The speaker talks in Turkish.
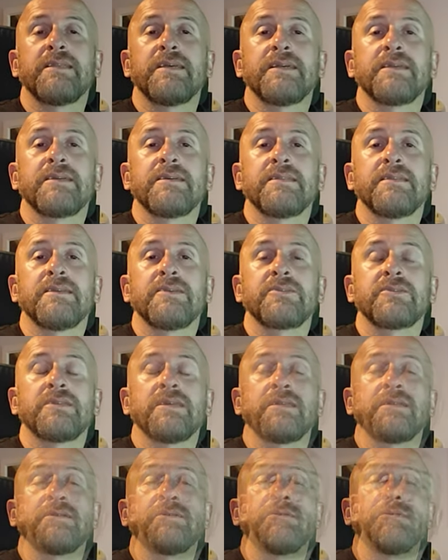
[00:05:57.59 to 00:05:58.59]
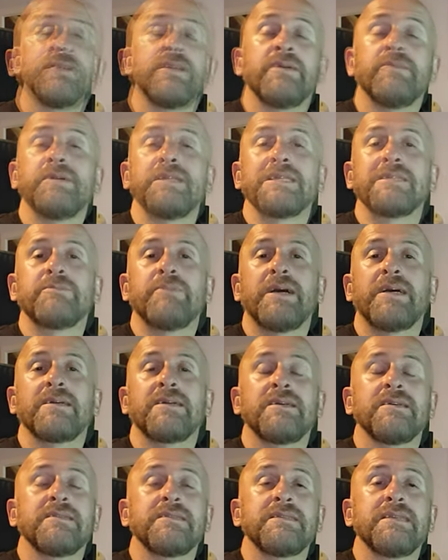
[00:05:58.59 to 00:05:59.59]
eden arkadaşlar ödemeniz
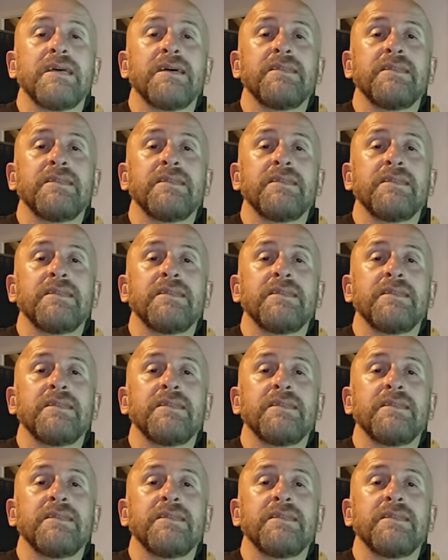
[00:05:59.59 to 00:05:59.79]
bankanız